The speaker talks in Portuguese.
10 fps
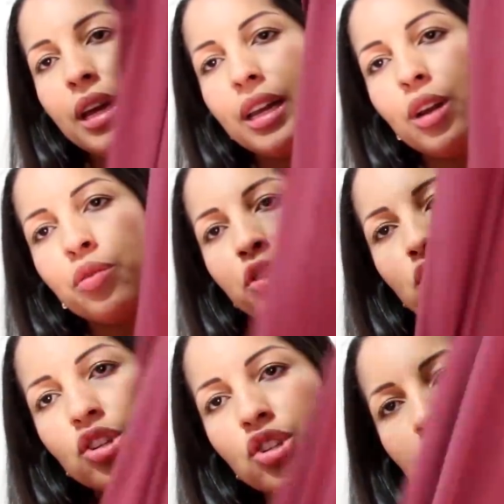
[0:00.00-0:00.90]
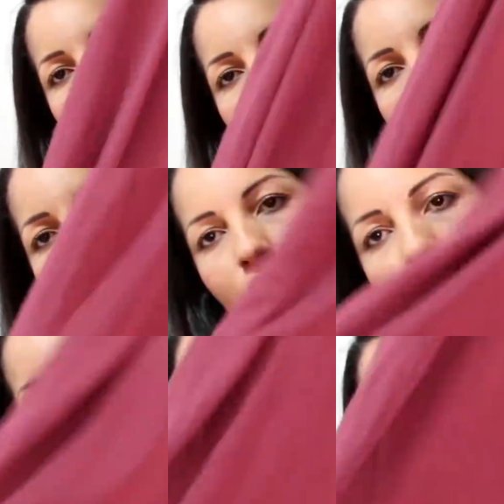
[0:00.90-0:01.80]
Ele é um vestidinho,
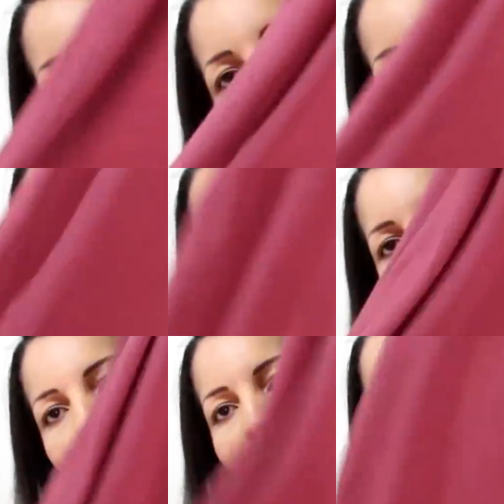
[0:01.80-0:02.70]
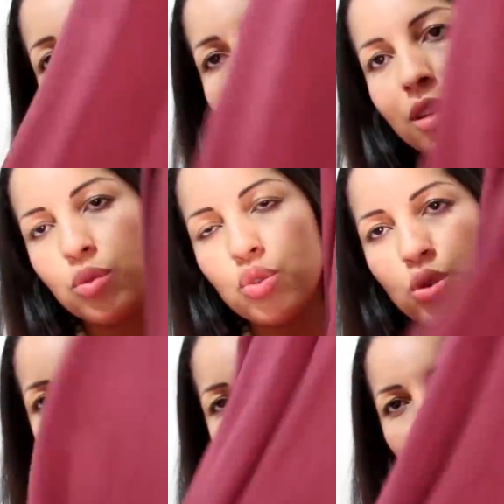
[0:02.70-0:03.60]
gente, normal, larguinho,
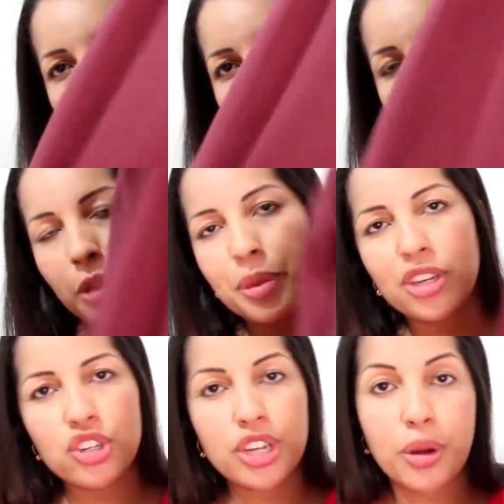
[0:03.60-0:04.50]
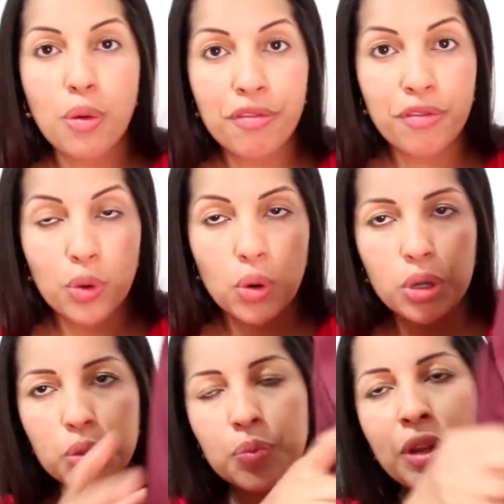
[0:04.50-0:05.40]
soltinho, né? Porque a gente quer
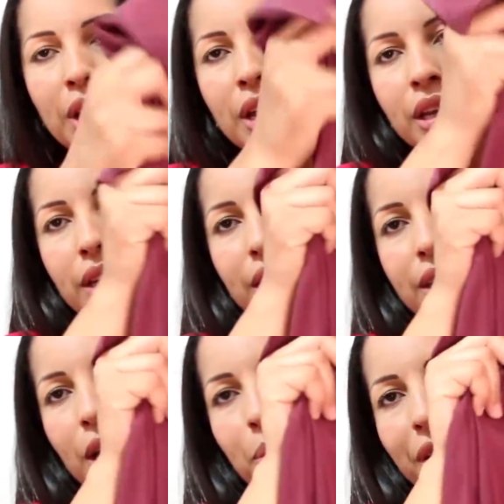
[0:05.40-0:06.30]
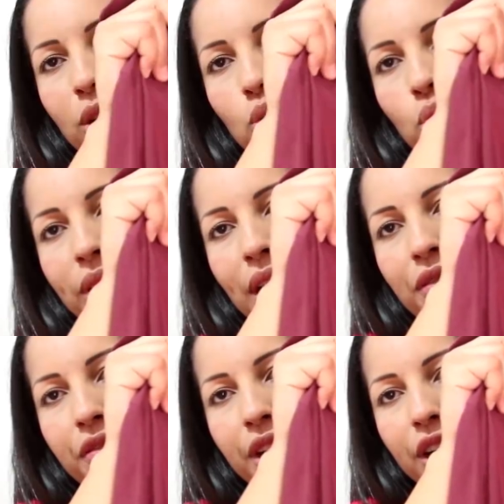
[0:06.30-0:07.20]
conforto. E ele tem abertura na
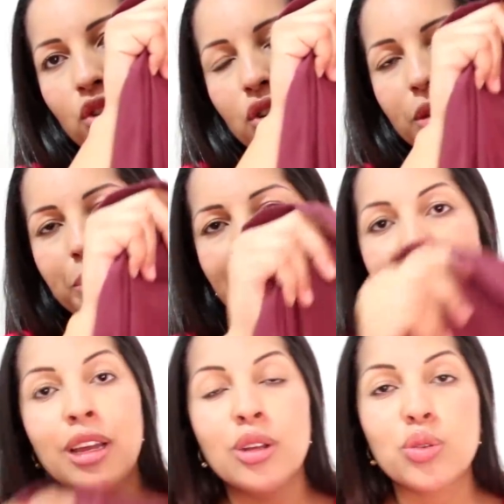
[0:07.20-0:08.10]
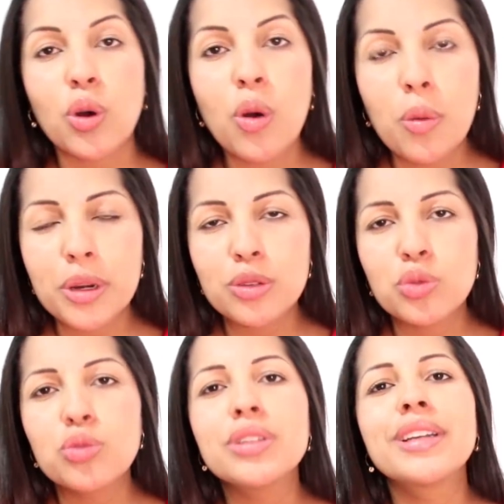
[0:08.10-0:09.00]
frente também. Tô
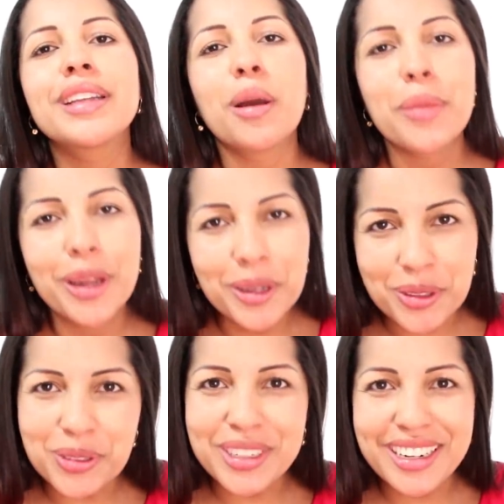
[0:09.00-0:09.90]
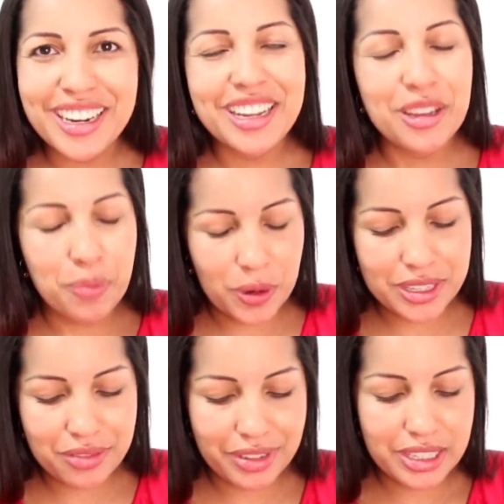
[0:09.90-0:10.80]
comprando tudo que tem abertura, né? Que
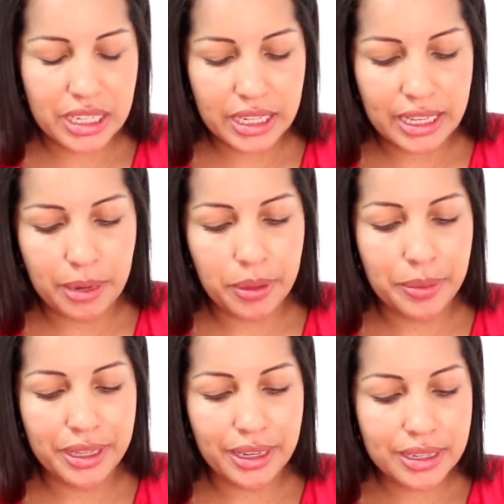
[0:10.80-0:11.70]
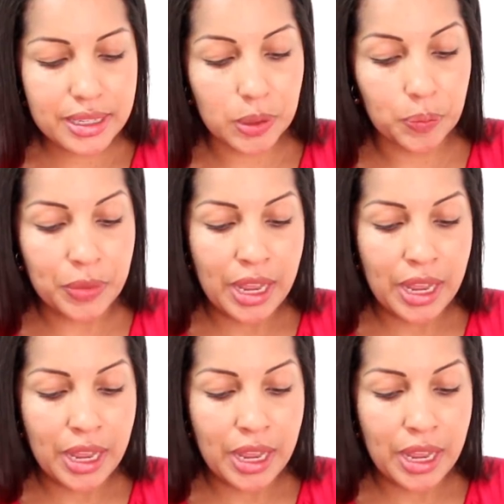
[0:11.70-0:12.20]
possa facilitar a amamentação.